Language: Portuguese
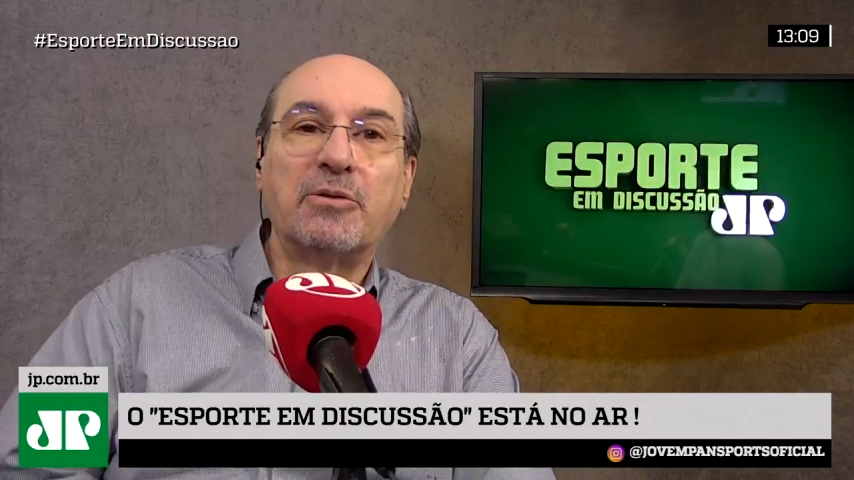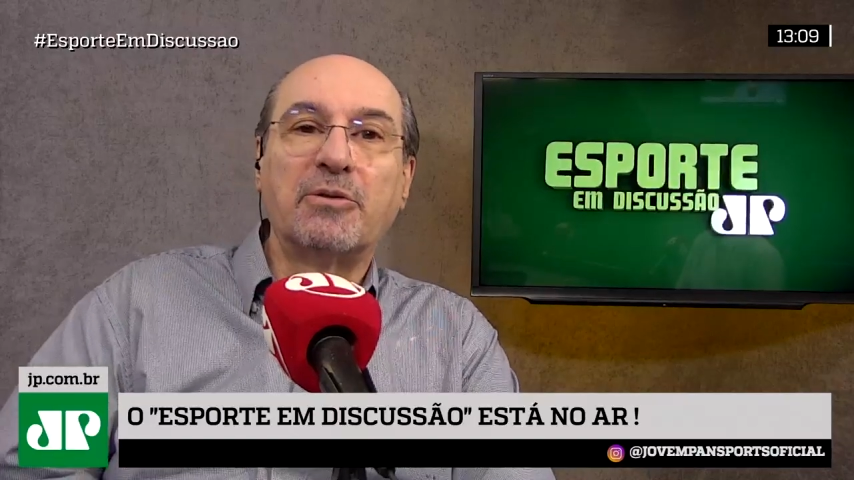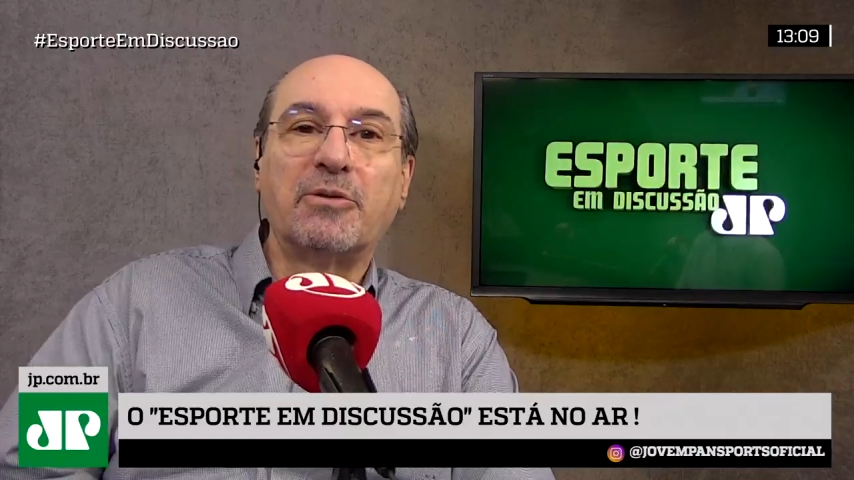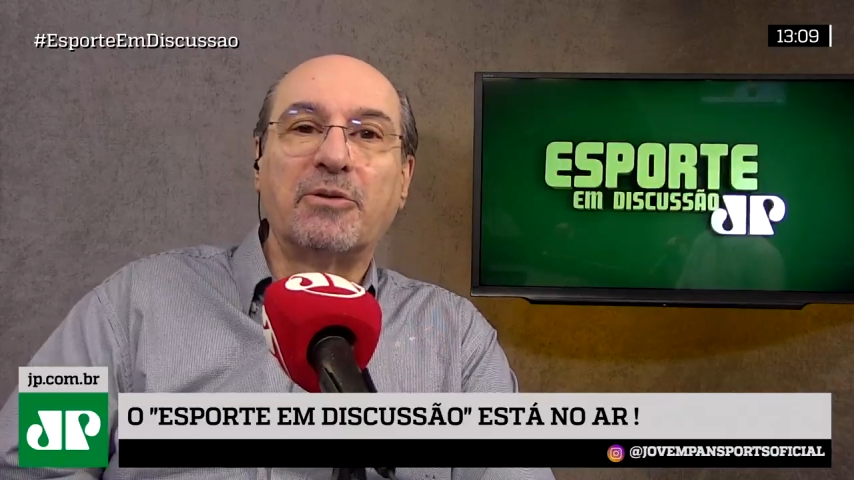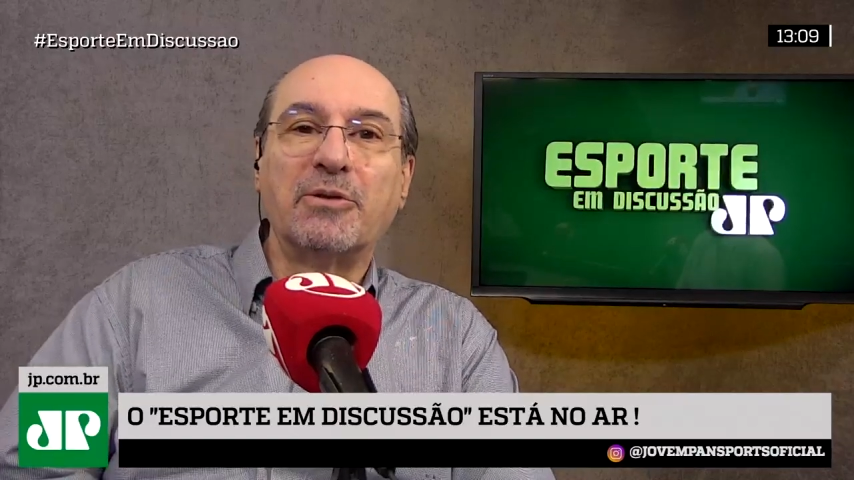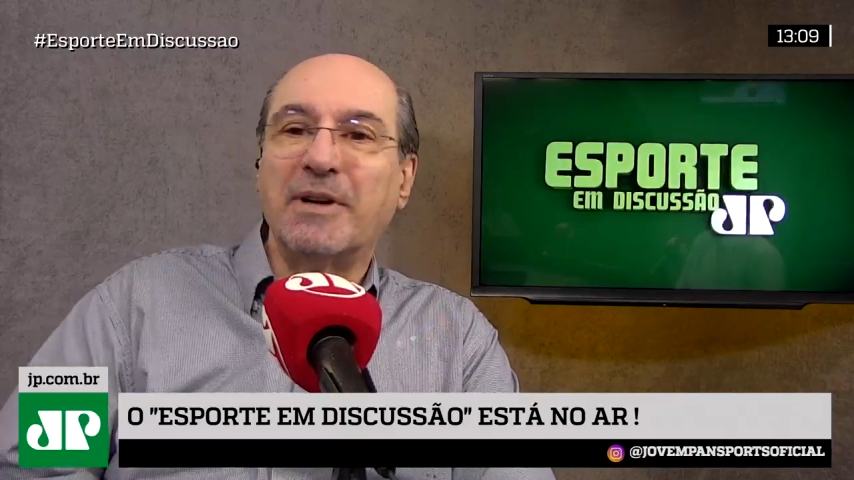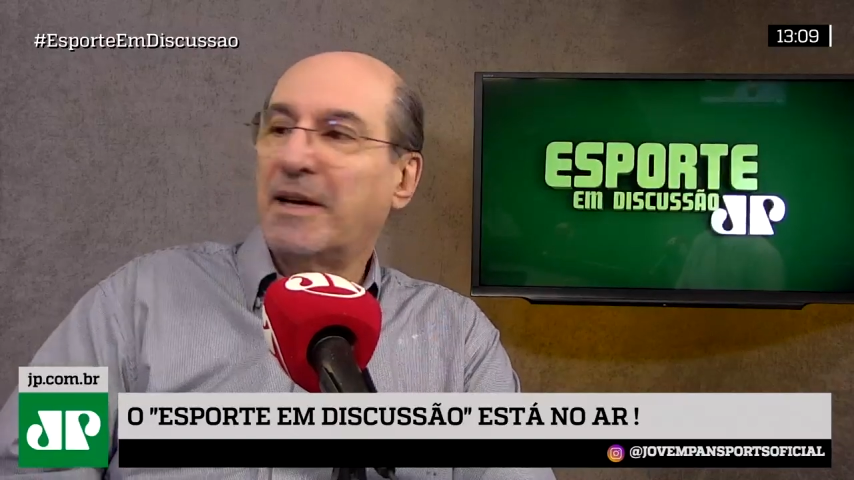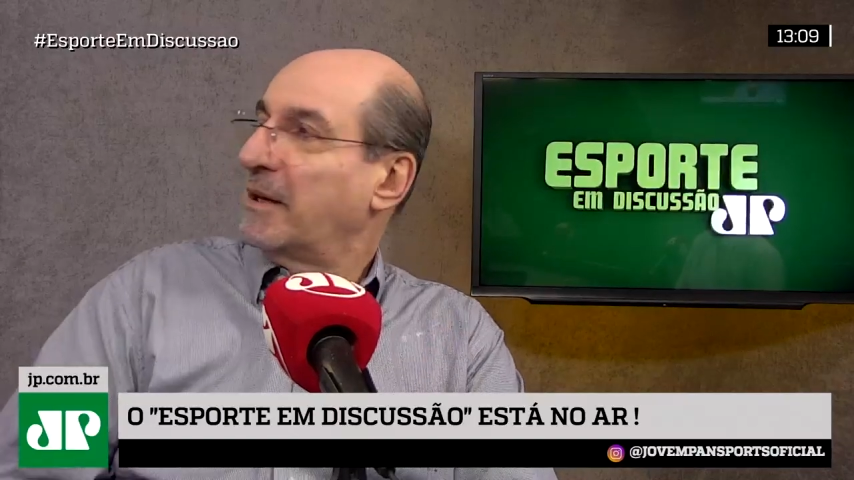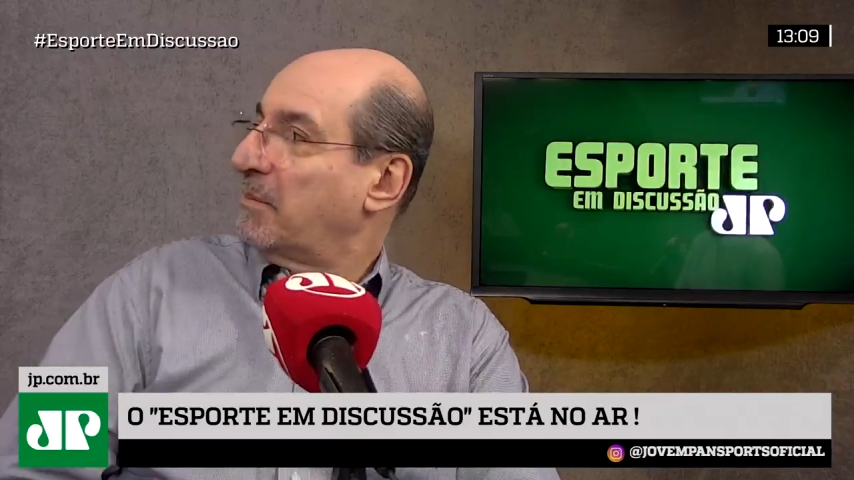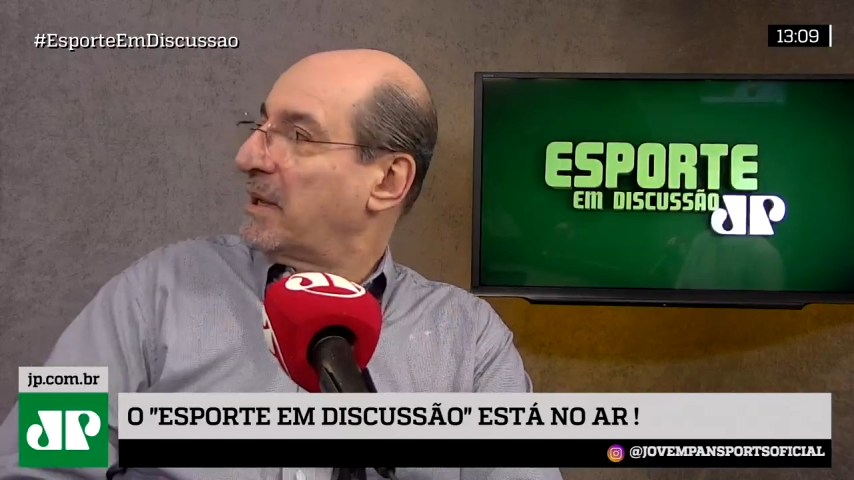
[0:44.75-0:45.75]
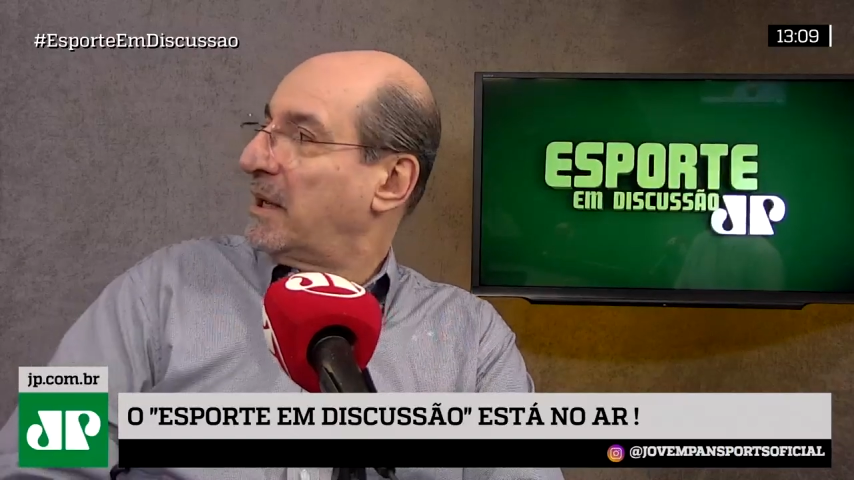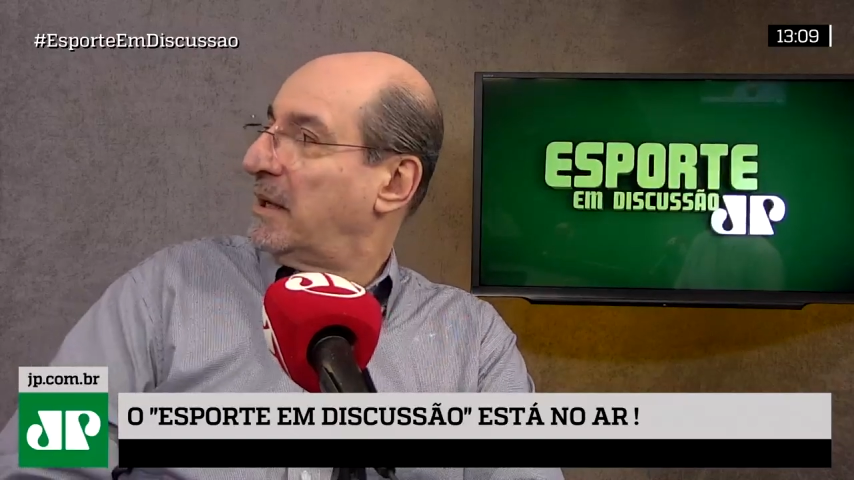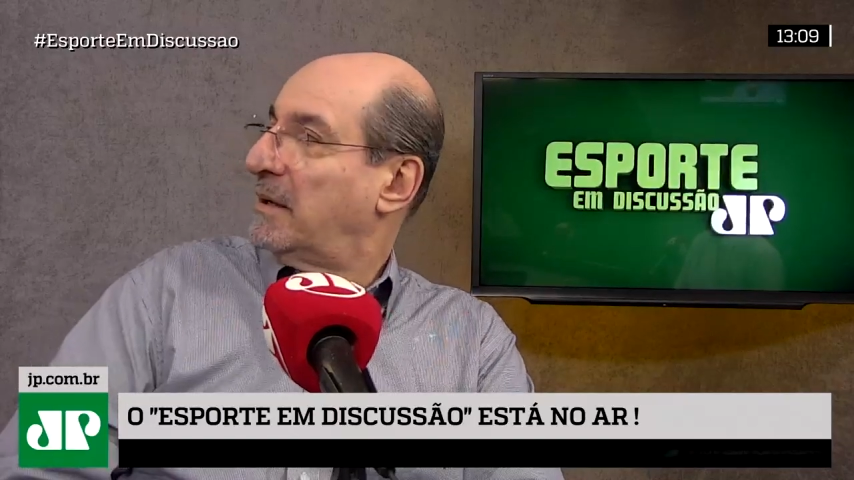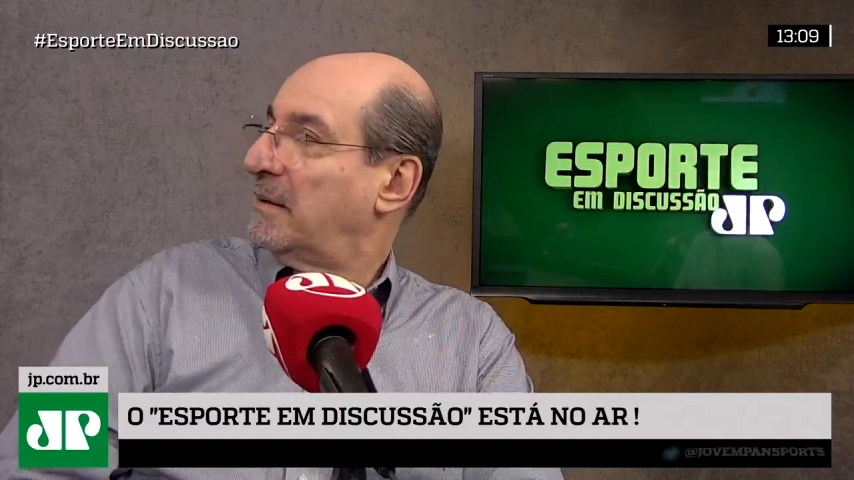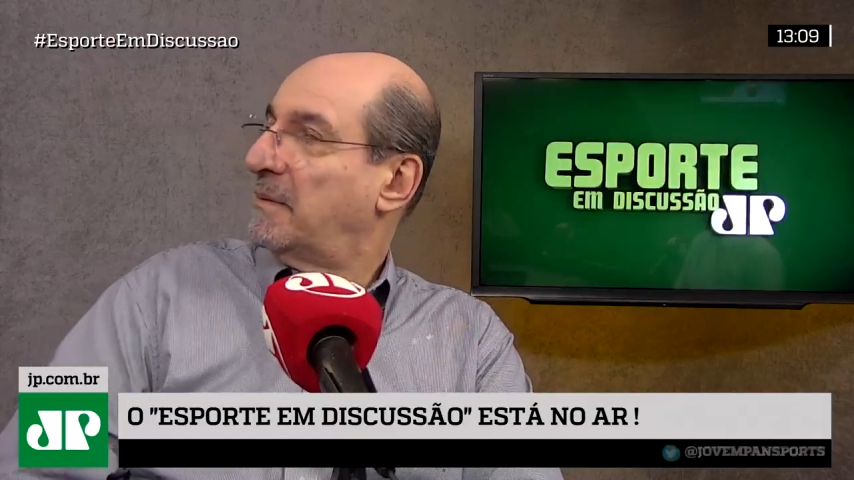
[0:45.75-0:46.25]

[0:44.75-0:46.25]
Verdade, com, Vander, é? difícil